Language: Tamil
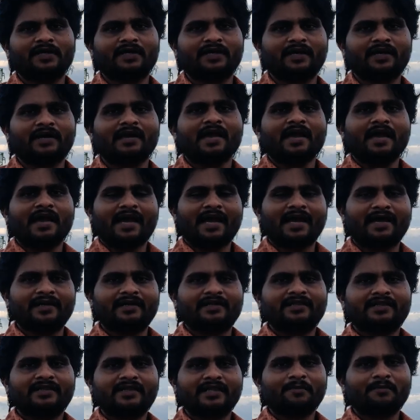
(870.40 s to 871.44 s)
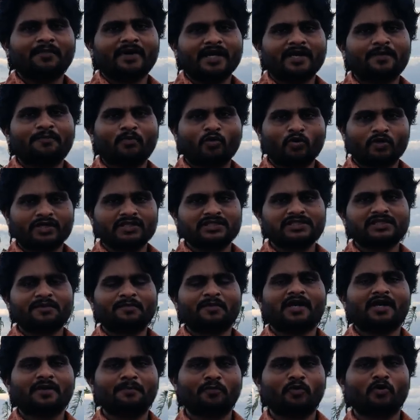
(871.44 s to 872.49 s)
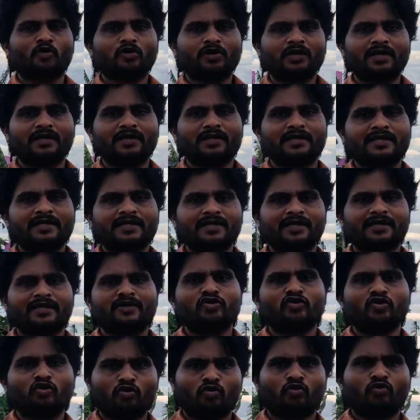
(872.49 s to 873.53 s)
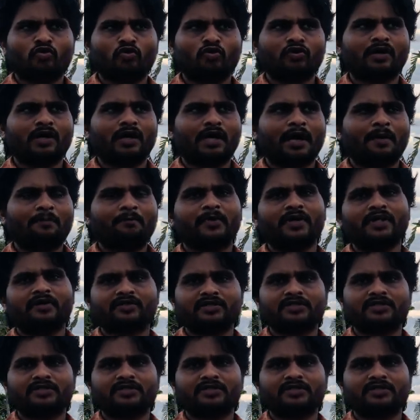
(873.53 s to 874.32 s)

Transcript: பண்ணுங்கள் அண்ட் இதே மாதிரி பொக்கிஷமான பொருட்கள் நீங்கள் இன்னும் ஒரு ஐம்பது